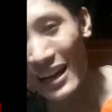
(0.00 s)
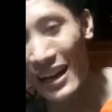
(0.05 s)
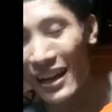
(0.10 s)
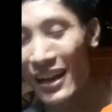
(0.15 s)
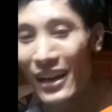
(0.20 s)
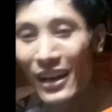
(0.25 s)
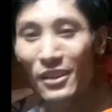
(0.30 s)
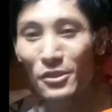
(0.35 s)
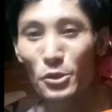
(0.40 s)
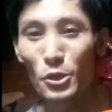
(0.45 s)

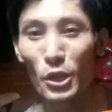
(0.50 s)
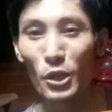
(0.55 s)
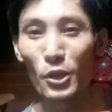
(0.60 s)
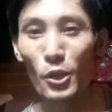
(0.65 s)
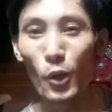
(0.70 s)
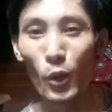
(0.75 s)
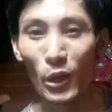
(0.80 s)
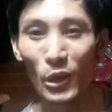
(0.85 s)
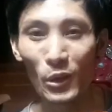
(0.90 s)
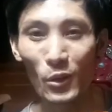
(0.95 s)
ta chuyển
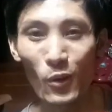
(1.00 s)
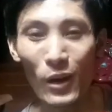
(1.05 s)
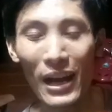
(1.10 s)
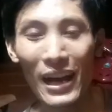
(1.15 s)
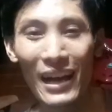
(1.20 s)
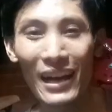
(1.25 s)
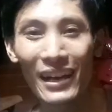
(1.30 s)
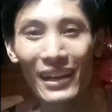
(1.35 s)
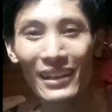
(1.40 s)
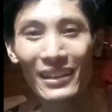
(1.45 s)
đổi
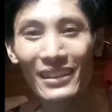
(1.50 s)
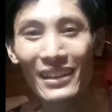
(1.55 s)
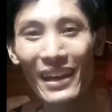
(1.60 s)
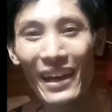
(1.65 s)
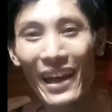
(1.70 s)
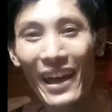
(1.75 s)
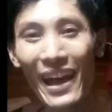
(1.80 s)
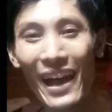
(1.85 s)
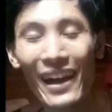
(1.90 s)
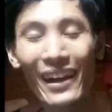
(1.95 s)
qua
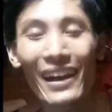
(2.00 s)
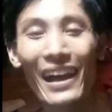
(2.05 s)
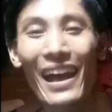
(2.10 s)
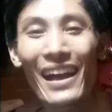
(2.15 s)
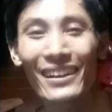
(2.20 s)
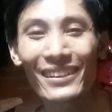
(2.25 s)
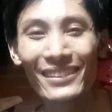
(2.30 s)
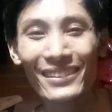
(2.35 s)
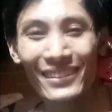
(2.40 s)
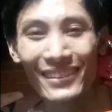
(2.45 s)
hàng
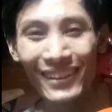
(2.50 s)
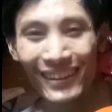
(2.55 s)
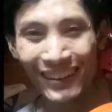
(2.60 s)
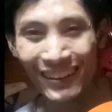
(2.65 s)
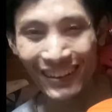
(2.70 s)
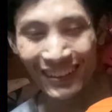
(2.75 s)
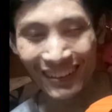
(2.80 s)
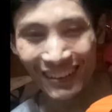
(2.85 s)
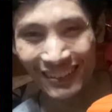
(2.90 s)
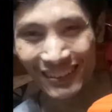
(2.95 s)
khác
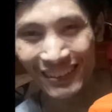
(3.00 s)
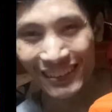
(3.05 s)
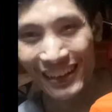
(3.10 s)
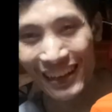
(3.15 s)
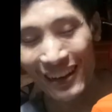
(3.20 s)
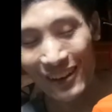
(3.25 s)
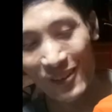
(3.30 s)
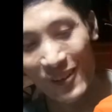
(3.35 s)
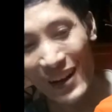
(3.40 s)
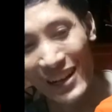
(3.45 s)
à, tức
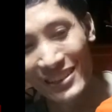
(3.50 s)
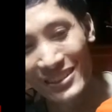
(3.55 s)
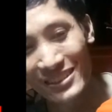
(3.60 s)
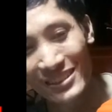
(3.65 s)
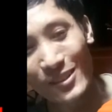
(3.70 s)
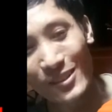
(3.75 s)
là qua